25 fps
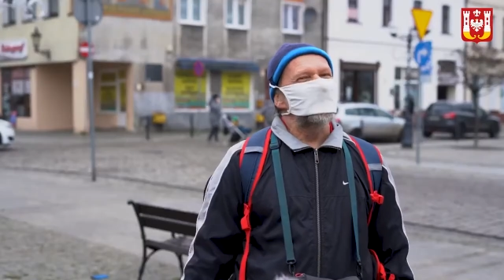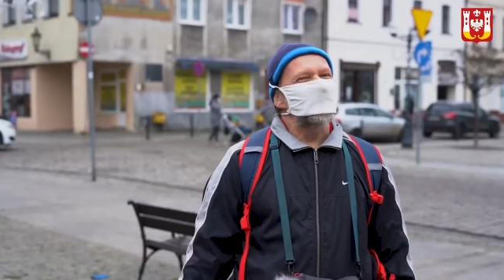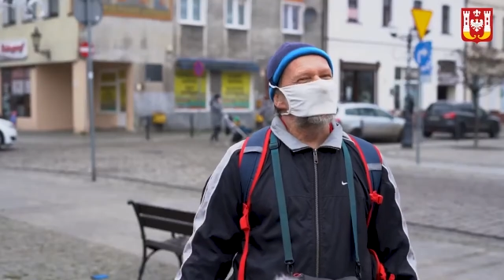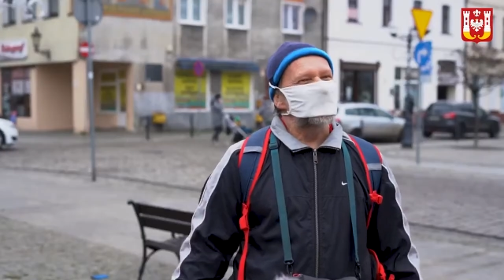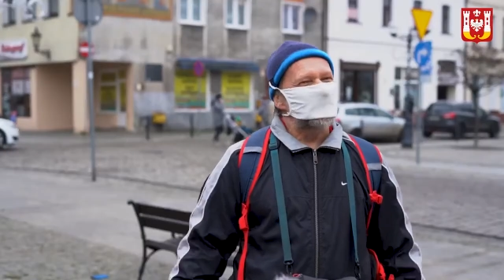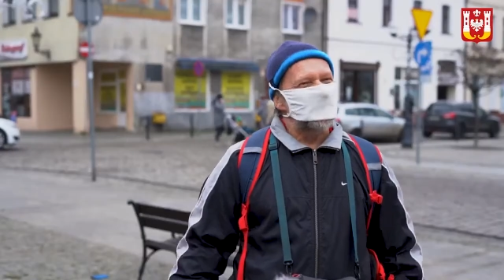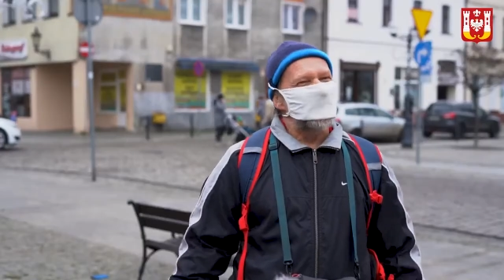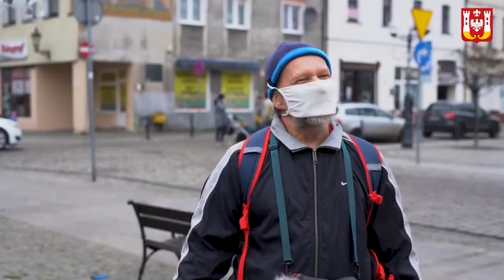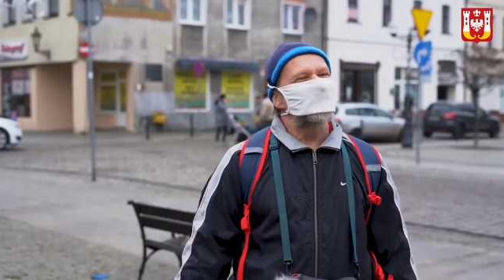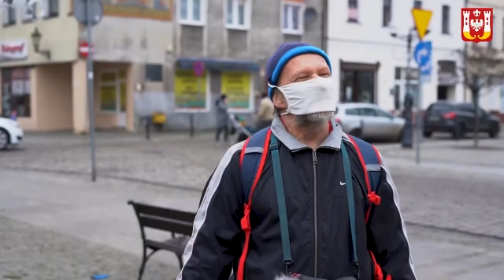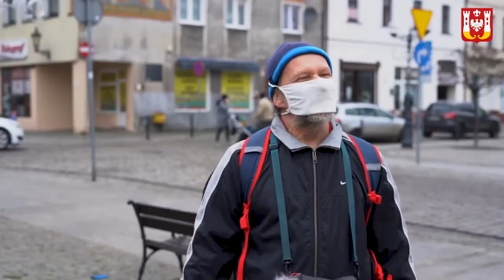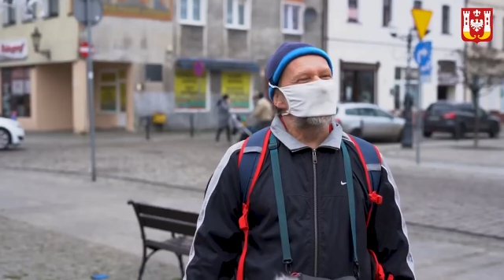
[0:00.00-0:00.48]

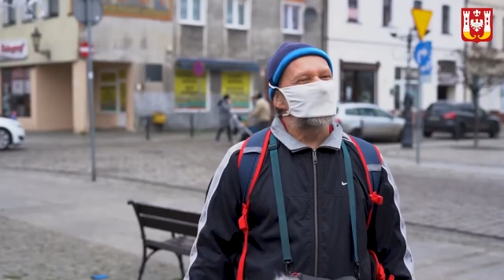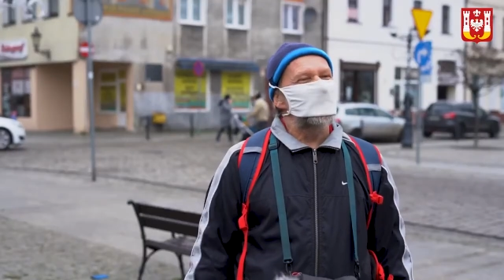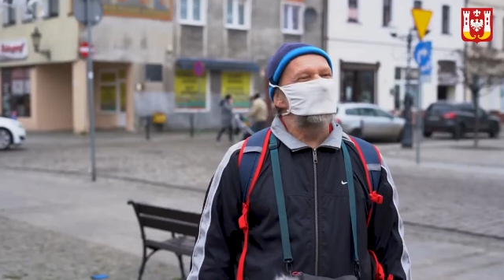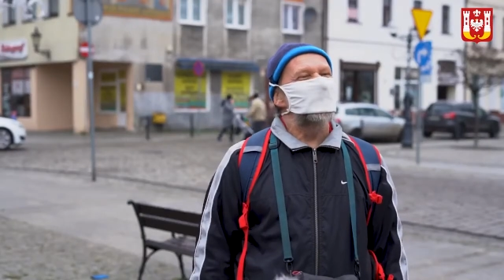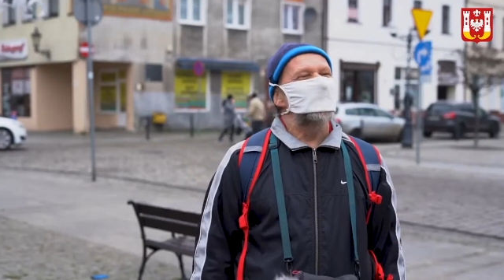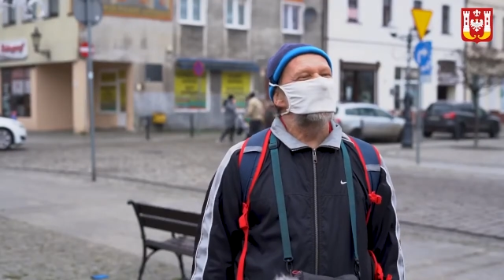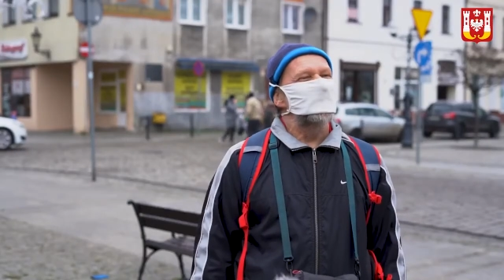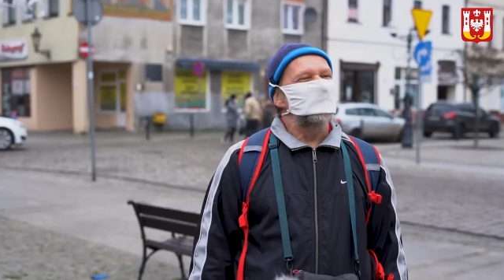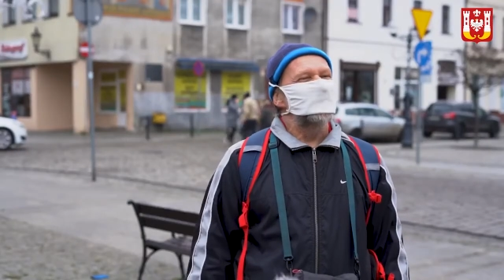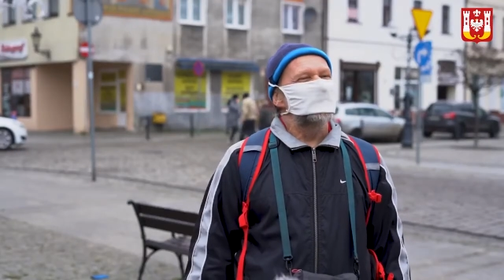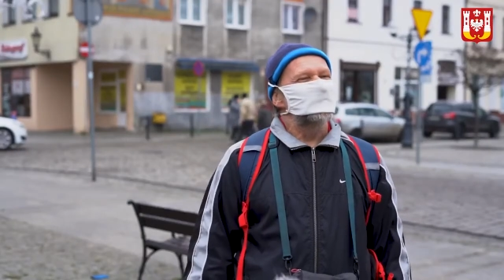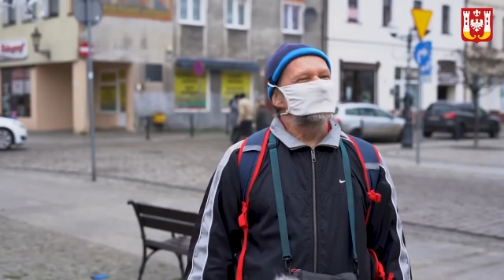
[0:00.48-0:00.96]
cennych,
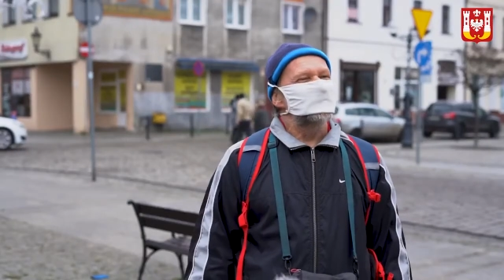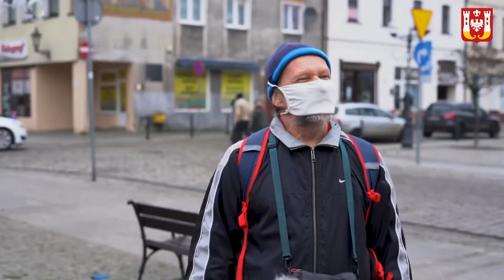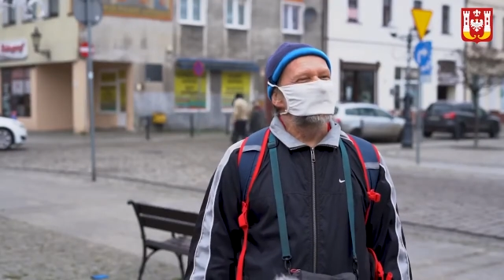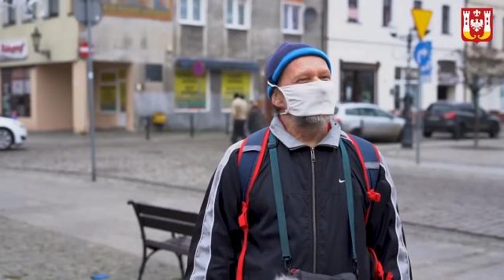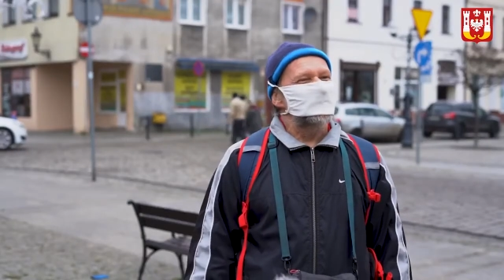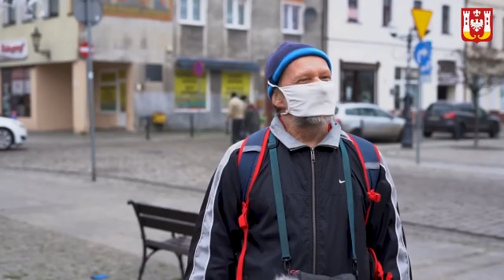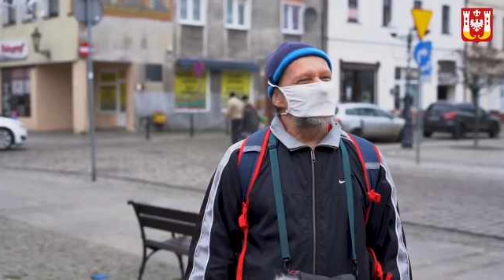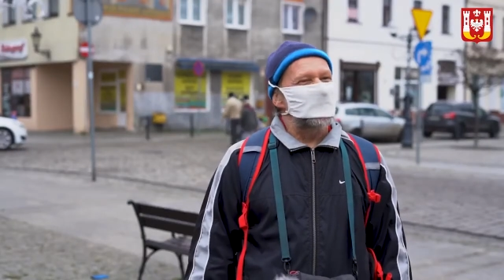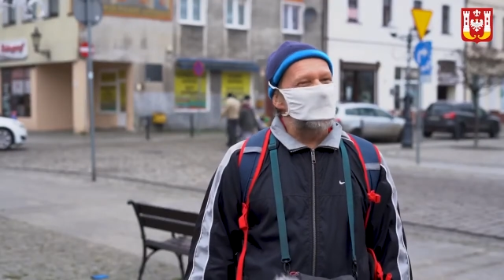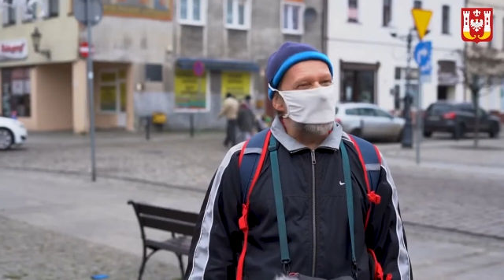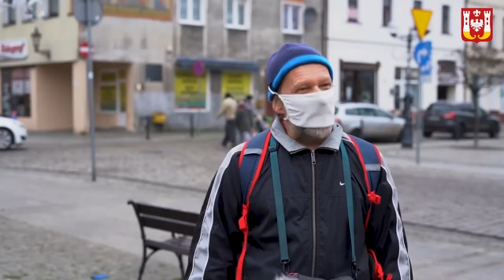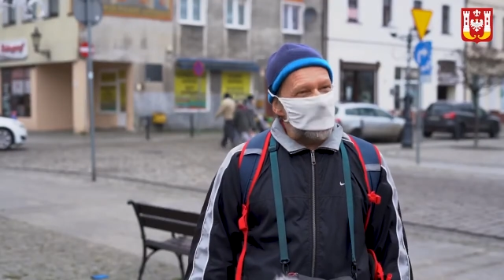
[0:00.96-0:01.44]

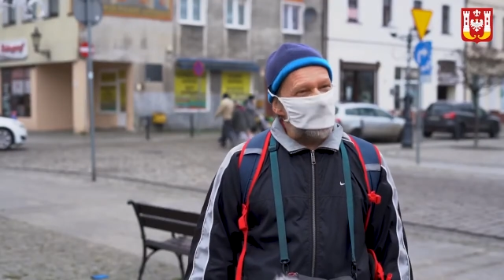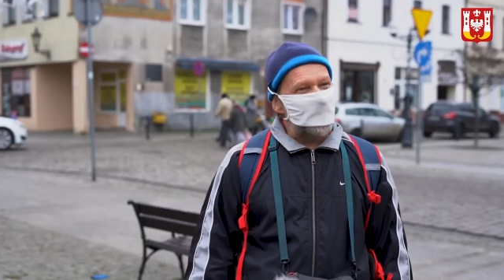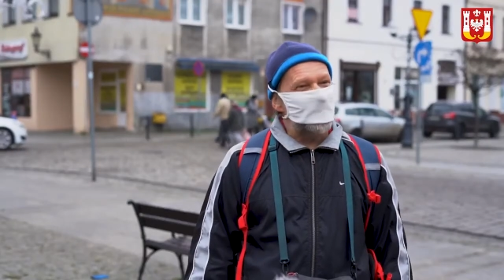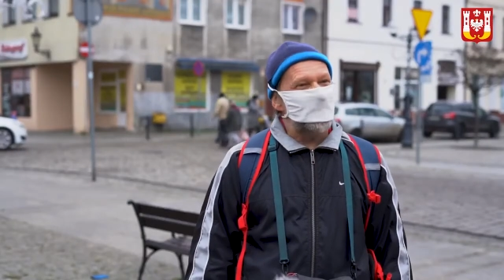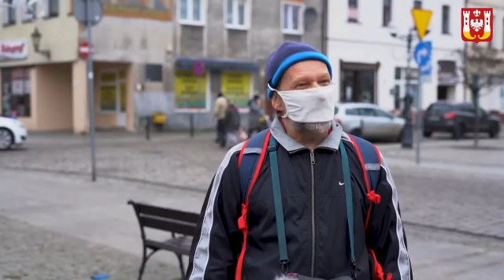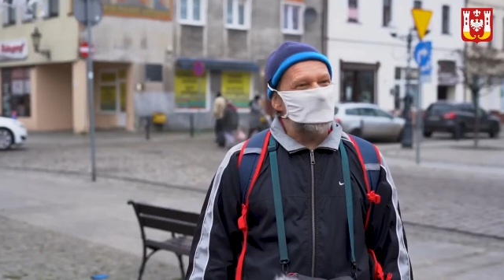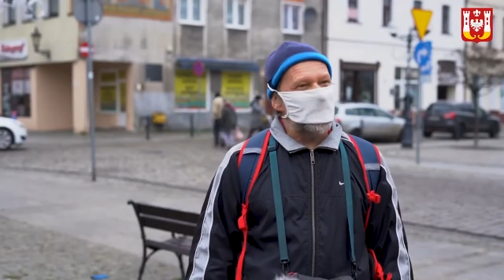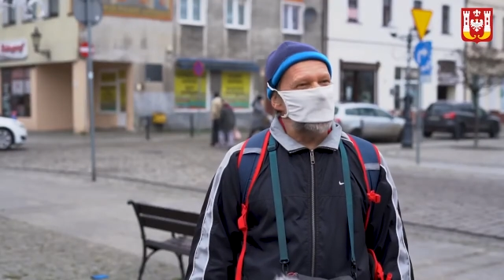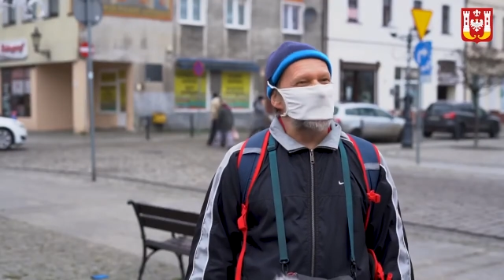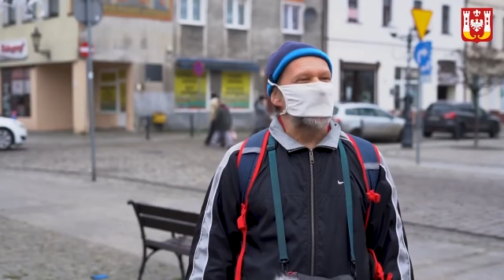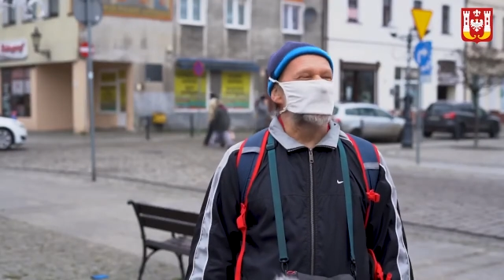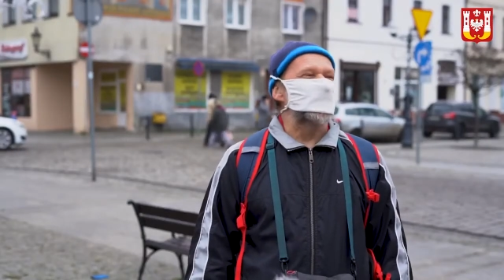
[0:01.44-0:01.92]

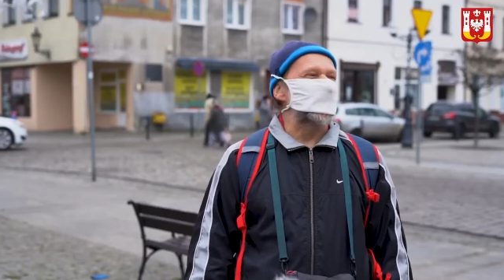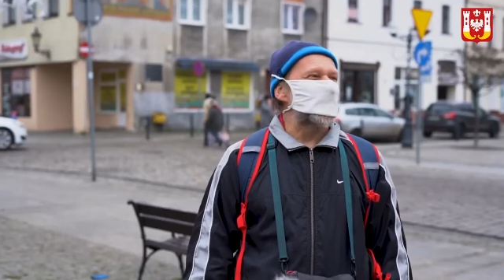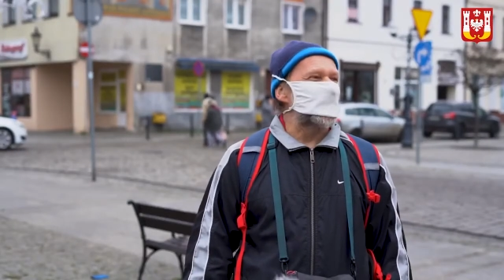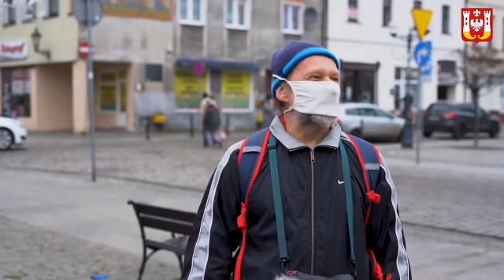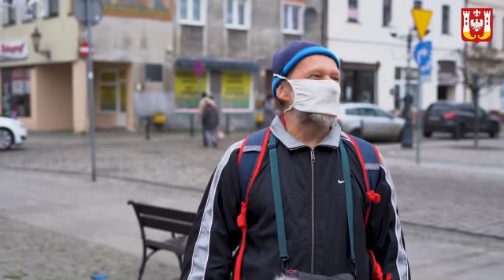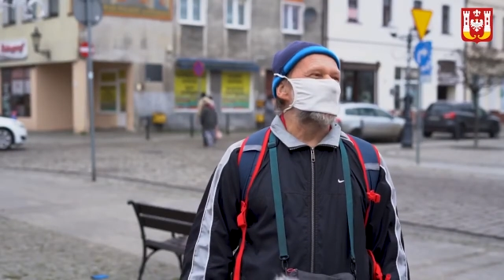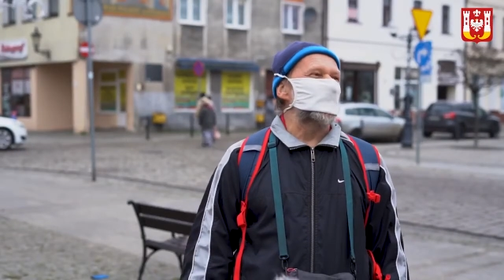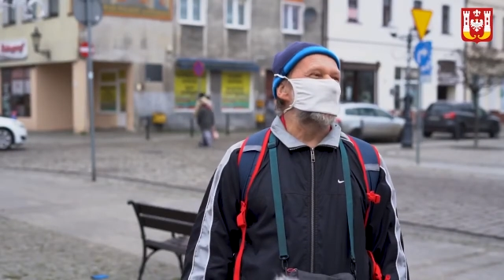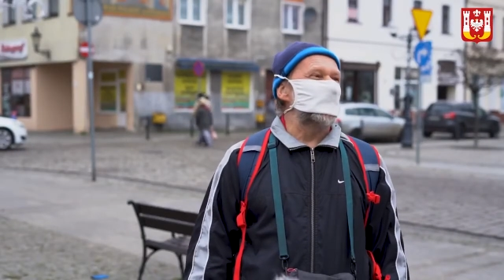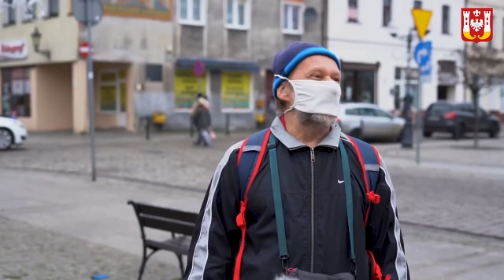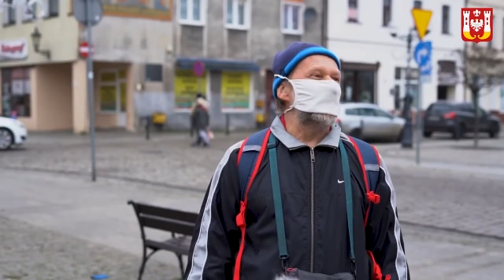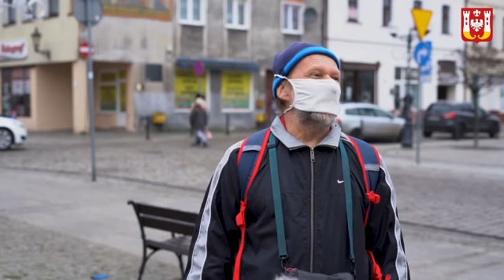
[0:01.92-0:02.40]
nowych
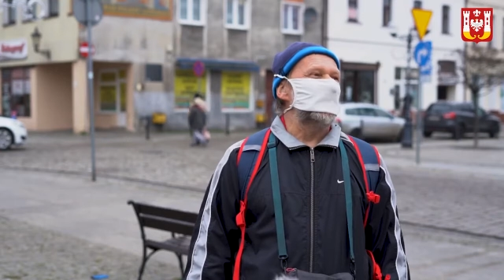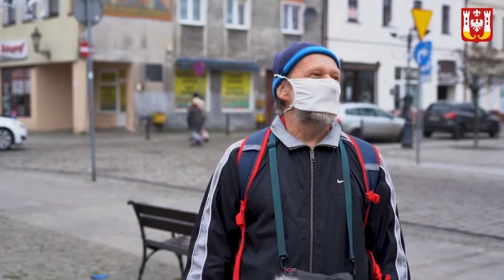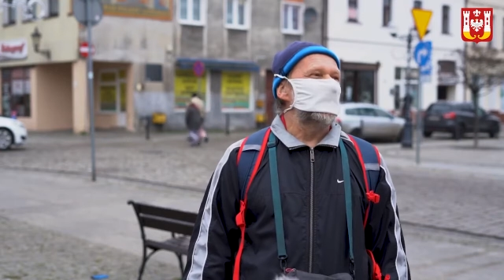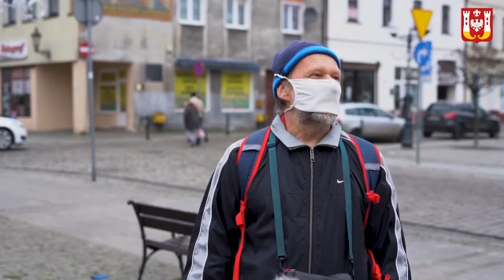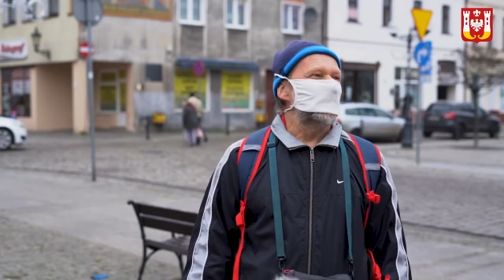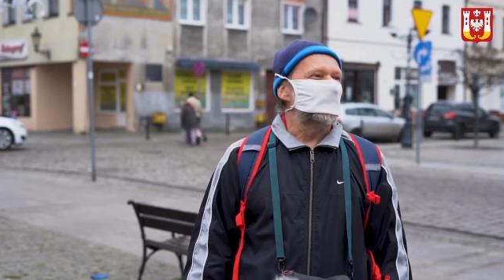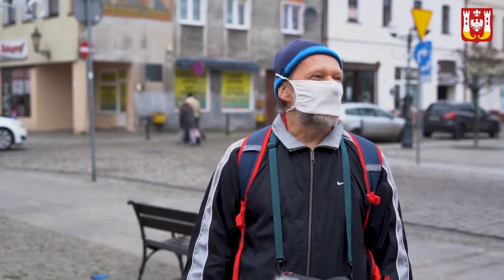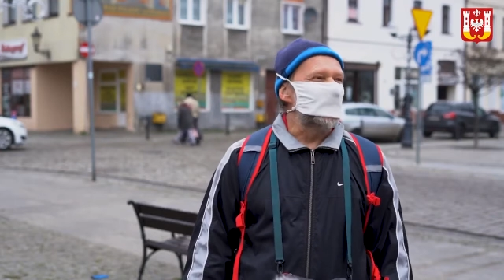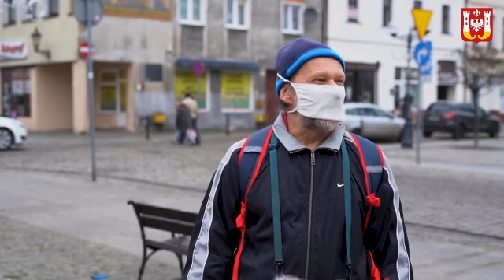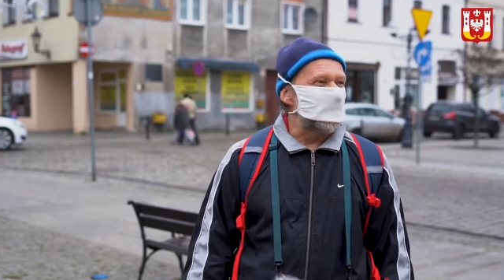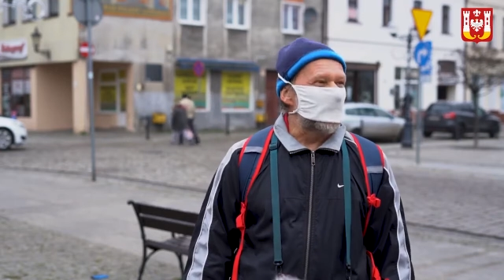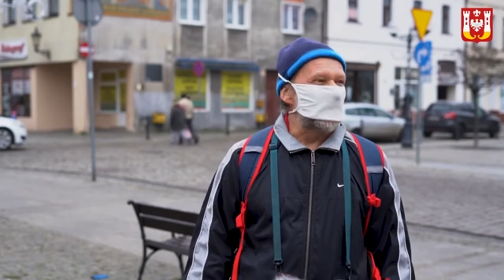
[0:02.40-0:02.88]
rzeczy
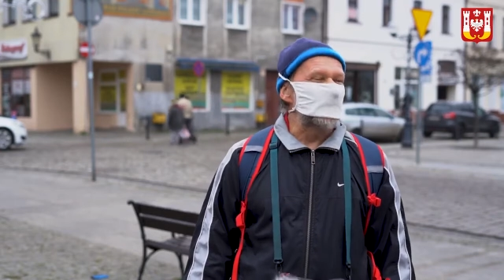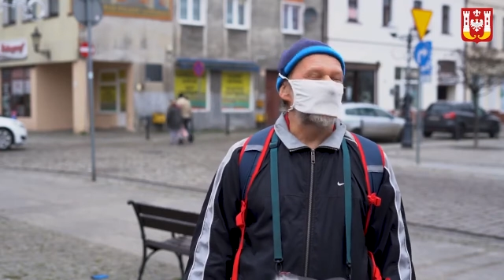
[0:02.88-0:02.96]
do